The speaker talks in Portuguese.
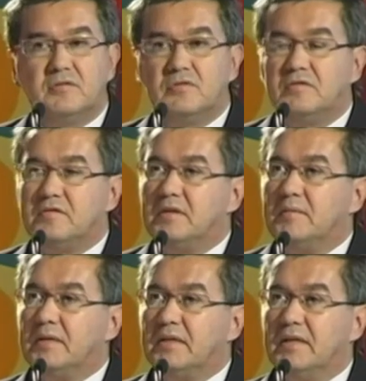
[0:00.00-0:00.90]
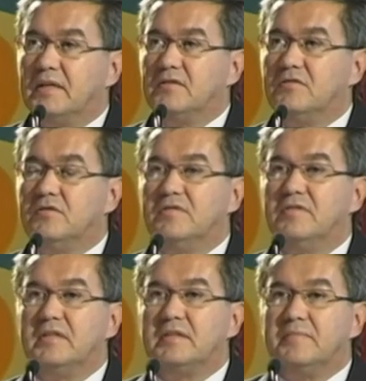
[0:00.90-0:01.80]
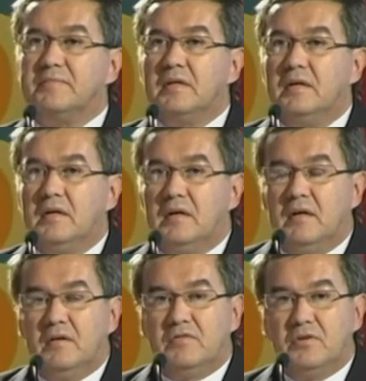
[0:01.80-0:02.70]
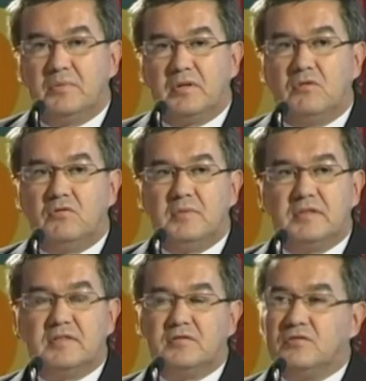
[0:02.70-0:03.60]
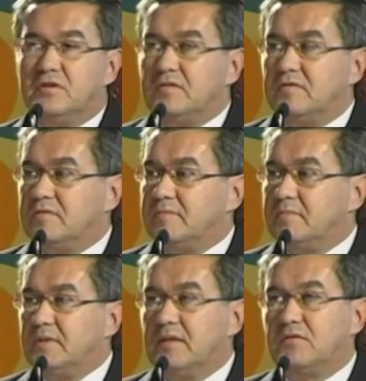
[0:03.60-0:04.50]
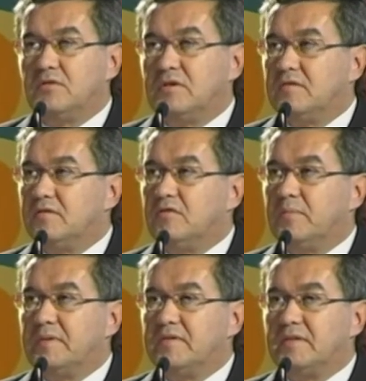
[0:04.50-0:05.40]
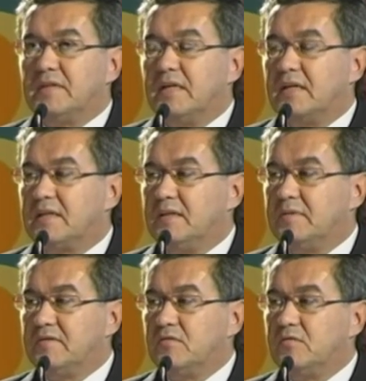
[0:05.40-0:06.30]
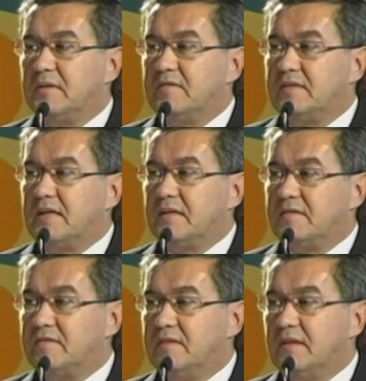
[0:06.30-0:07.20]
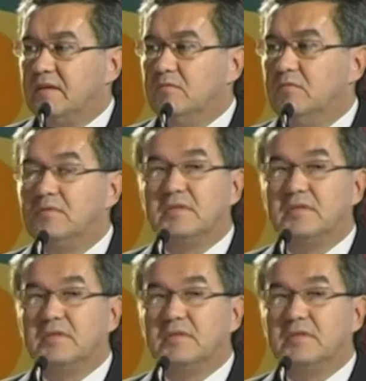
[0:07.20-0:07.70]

do sistema na década de 90, foi por algumas razões, nem todas eu vou apresentar aqui, mas algumas delas sim. Um,